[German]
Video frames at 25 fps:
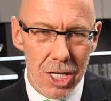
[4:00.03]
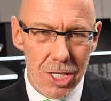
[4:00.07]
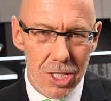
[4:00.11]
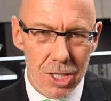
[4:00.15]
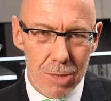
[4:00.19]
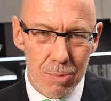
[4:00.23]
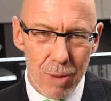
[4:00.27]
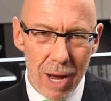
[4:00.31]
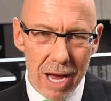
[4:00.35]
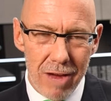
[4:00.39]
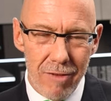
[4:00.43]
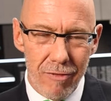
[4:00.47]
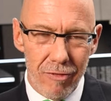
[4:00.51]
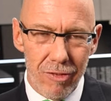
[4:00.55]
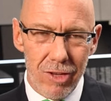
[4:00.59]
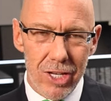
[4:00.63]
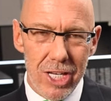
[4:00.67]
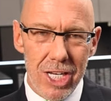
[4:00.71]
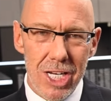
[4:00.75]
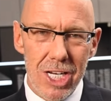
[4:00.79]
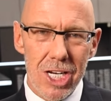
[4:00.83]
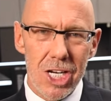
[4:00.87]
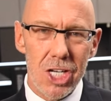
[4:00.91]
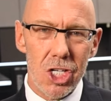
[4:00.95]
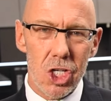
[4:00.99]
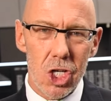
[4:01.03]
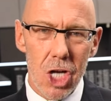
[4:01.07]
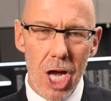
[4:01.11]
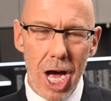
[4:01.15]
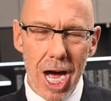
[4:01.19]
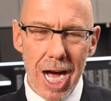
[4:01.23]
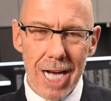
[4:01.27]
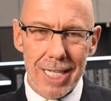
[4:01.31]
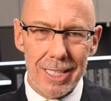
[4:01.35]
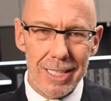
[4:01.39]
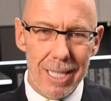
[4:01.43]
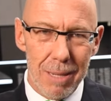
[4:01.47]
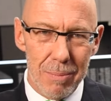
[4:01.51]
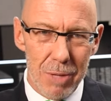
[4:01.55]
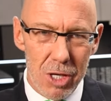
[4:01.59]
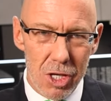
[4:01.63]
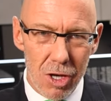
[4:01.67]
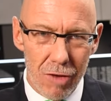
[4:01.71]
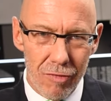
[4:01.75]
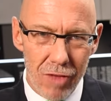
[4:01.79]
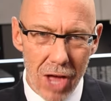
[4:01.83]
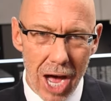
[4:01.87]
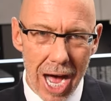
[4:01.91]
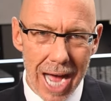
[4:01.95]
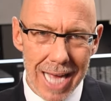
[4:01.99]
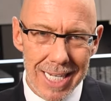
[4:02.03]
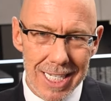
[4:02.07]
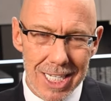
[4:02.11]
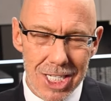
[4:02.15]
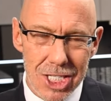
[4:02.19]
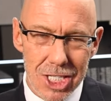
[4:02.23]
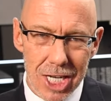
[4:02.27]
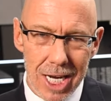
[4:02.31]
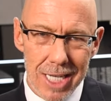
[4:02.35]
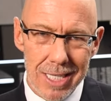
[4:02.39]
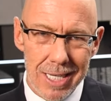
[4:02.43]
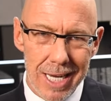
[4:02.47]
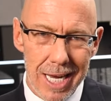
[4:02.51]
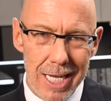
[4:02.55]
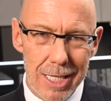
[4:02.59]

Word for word: an zwei Fliegen geschlagen. Nämlich auf der einen Seite